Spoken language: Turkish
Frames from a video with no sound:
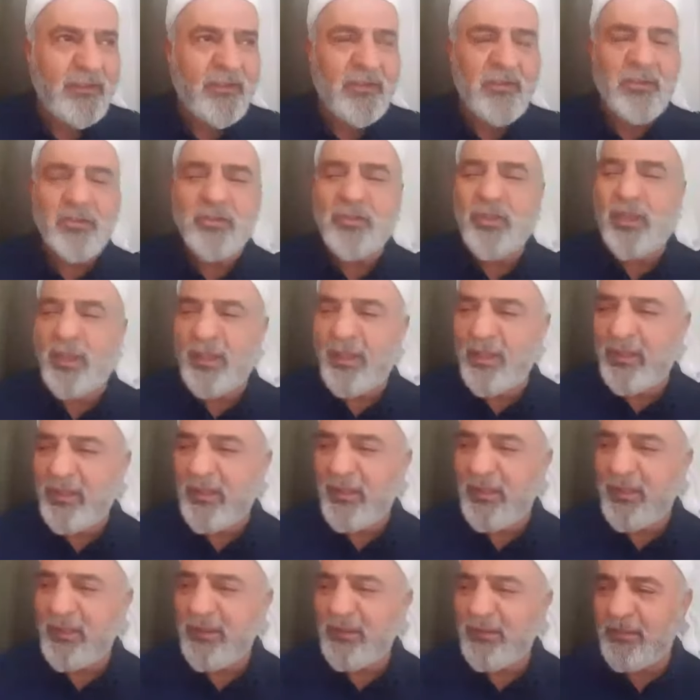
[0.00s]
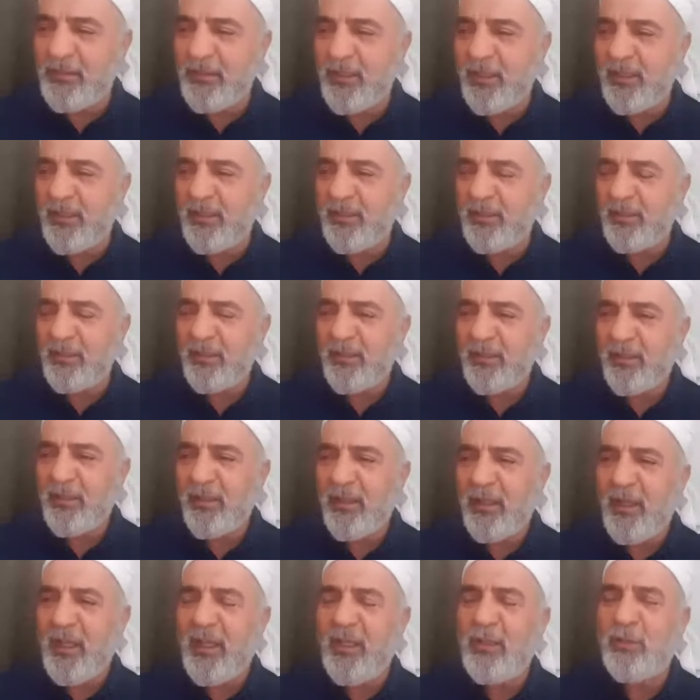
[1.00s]
saraylarında
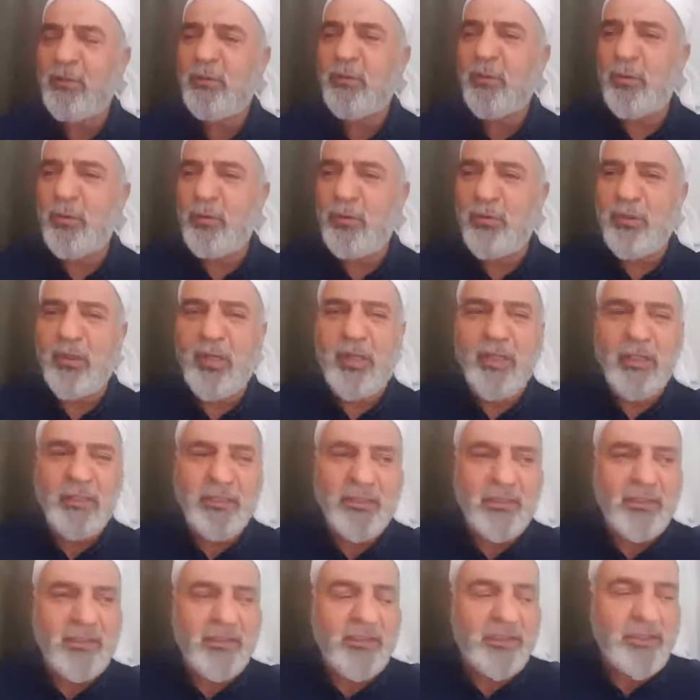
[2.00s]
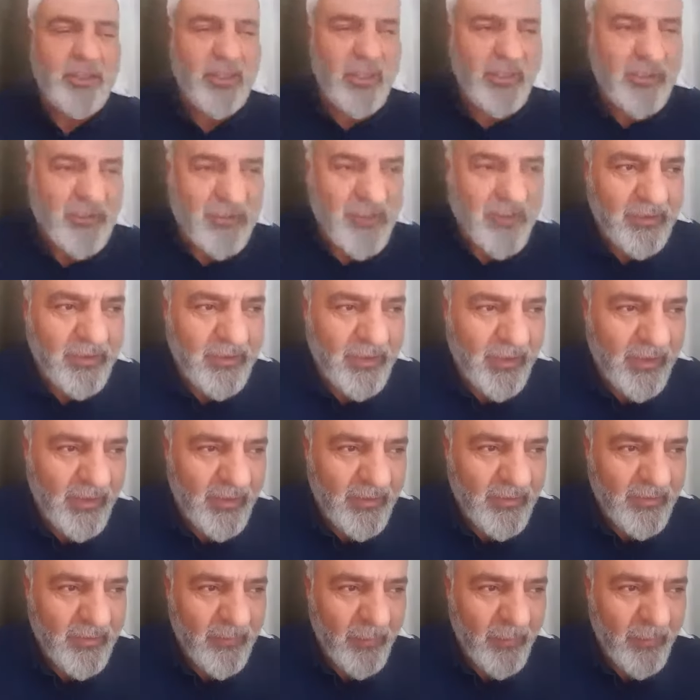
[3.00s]
her türlü rahatın içerisinde